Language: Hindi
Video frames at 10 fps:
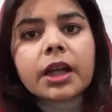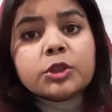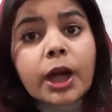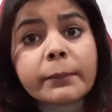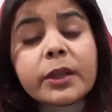
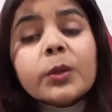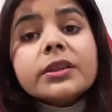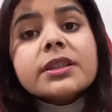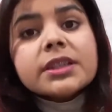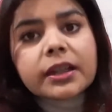ड्रामे को
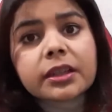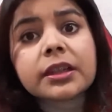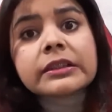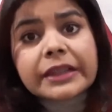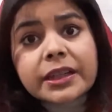इतनी ज़्यादा
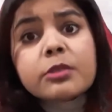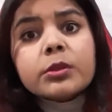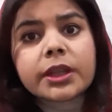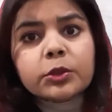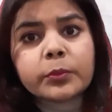तनकीद
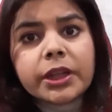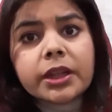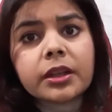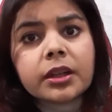सुनने को मिली